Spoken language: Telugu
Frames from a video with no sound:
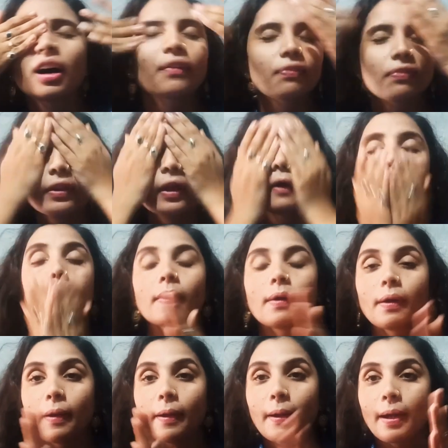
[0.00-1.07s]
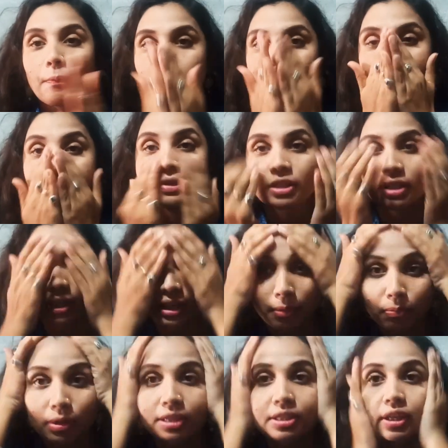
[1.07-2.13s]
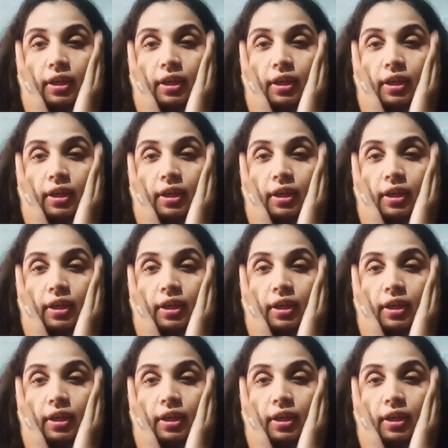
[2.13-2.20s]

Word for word: అంతే అంతకుమించి నేను అప్లై